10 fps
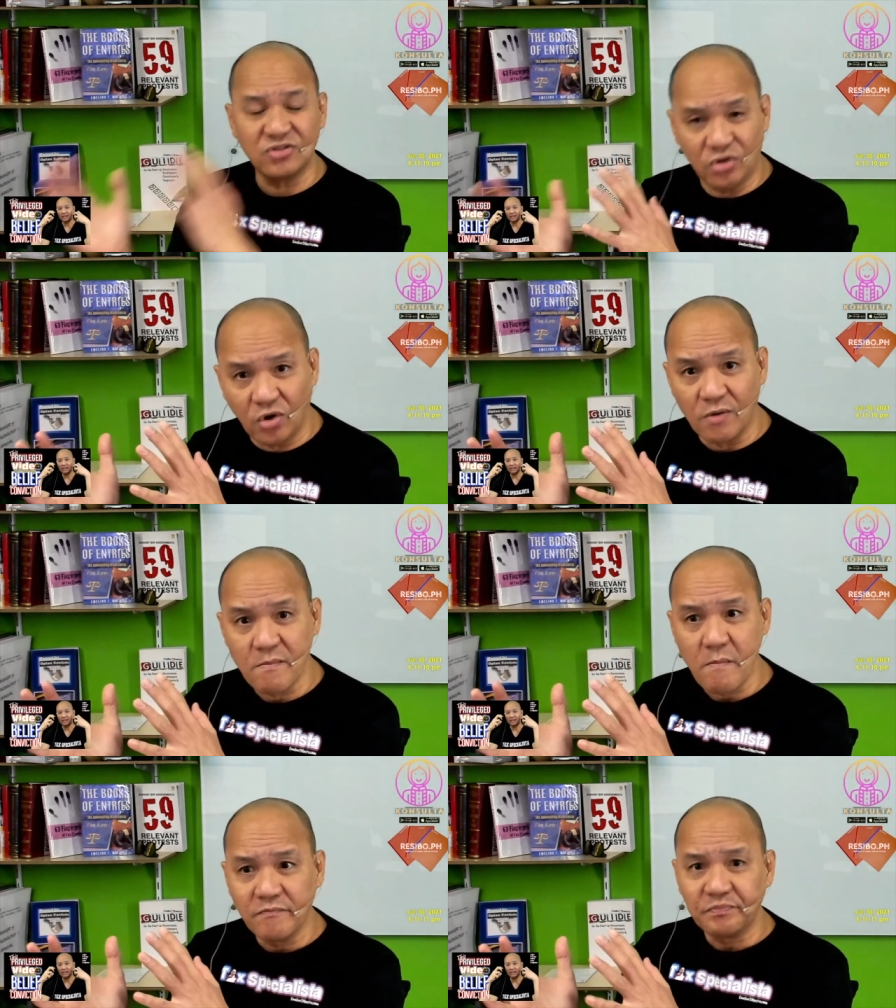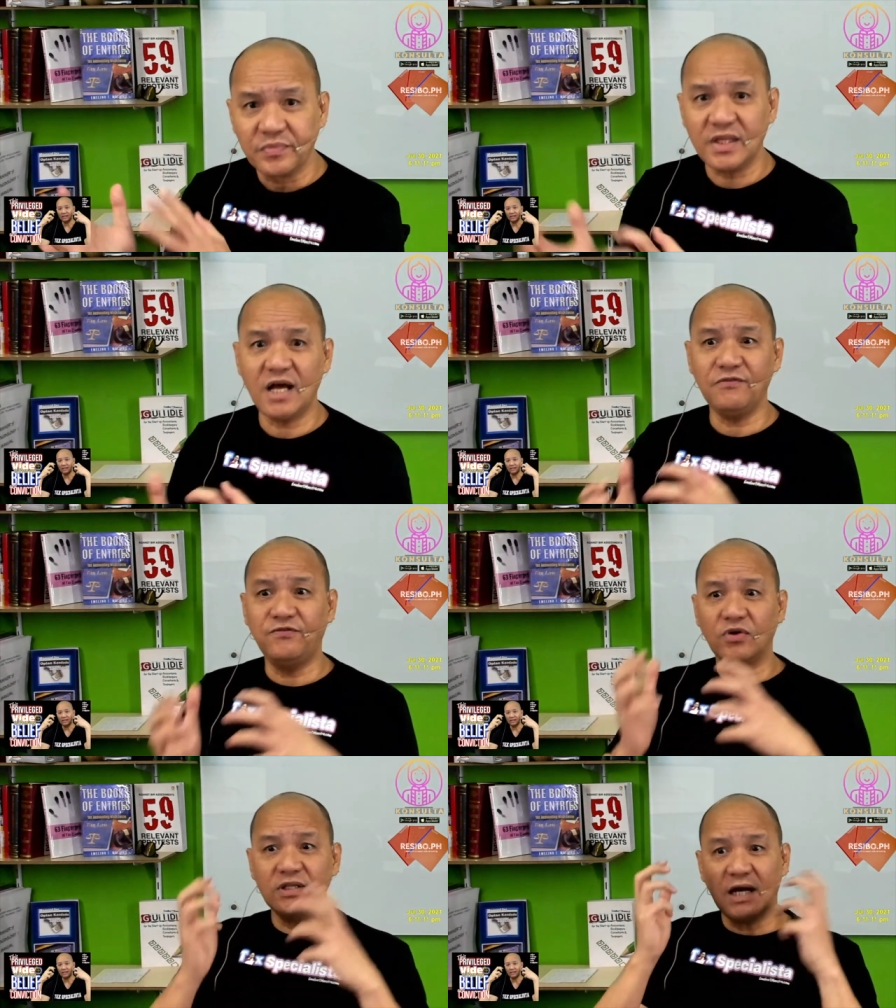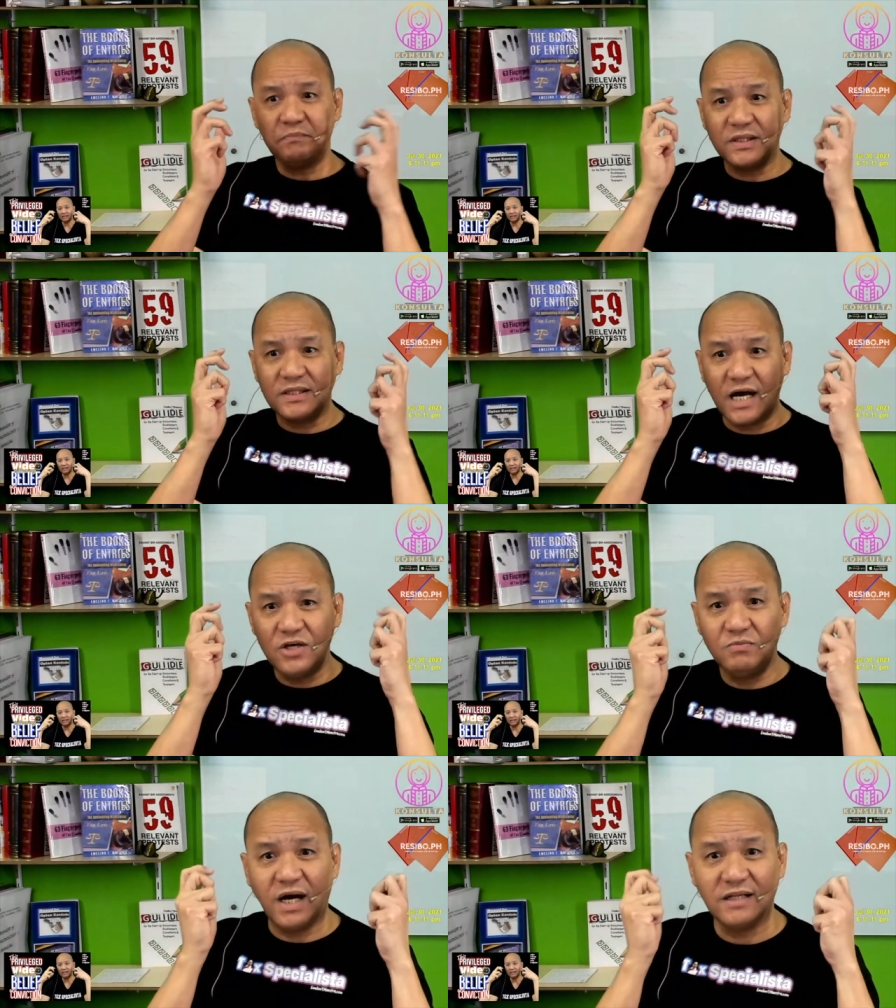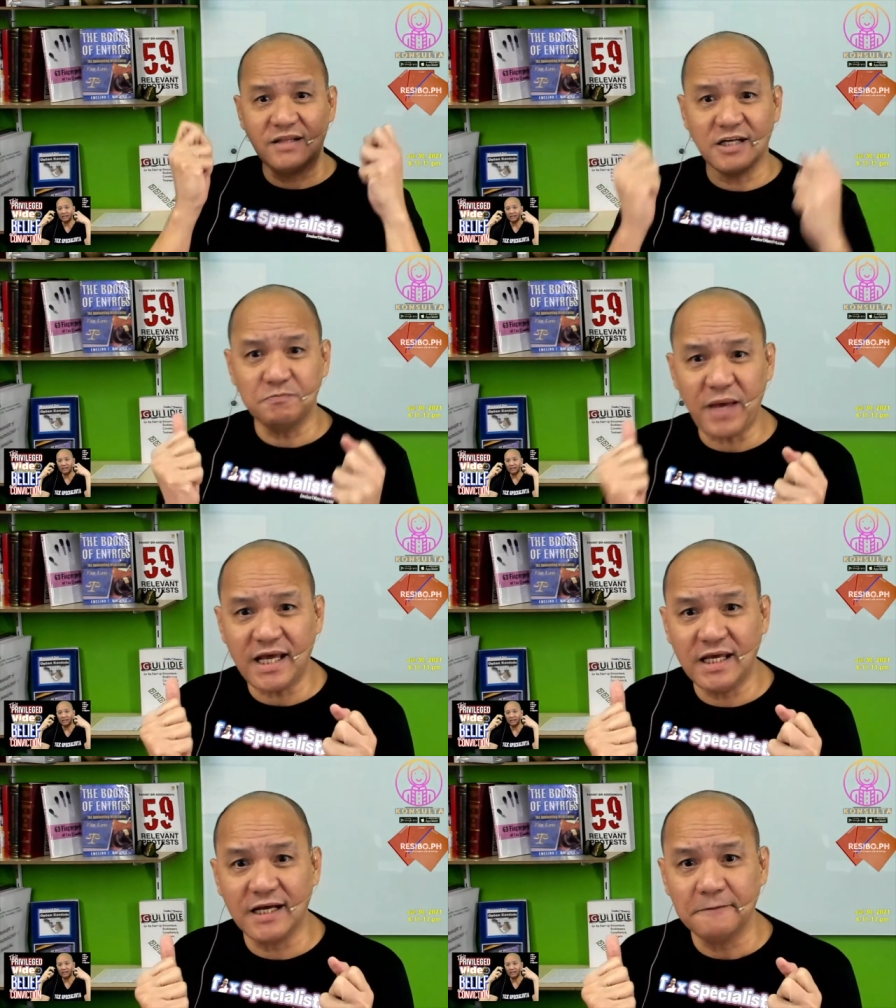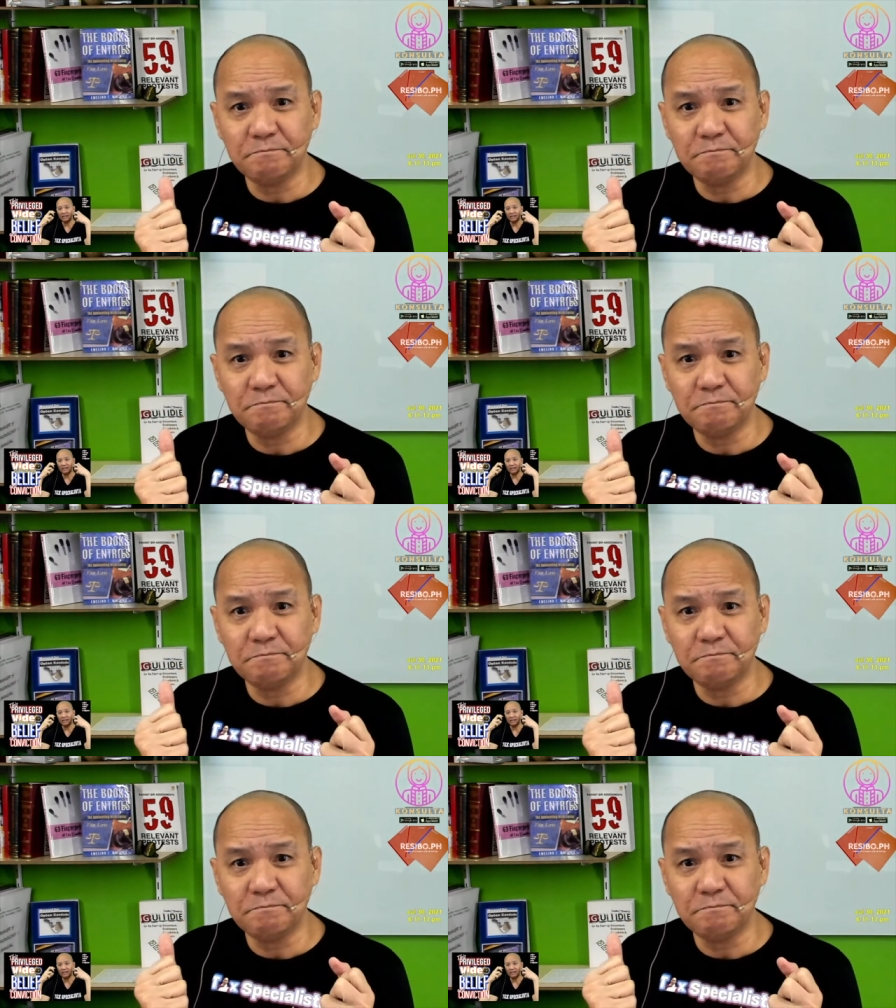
law. Therefore, dapat tayo mga taxpayer,